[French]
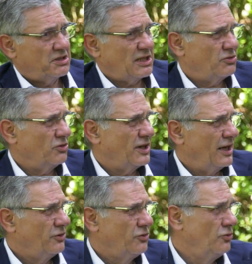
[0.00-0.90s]
ça se
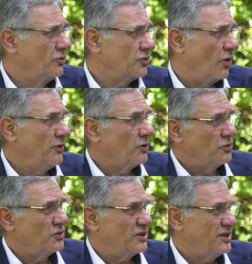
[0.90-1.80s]
calcule aux
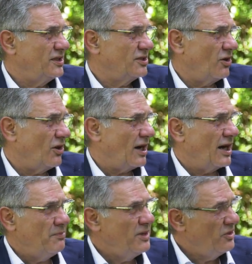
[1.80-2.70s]
environs de 600 à
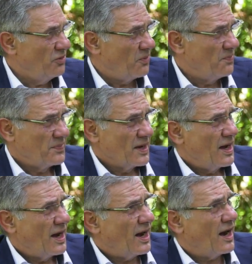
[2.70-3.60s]
1 million,
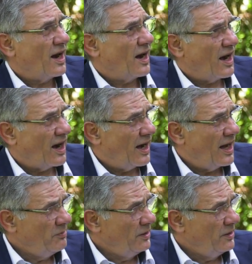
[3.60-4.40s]
à, 1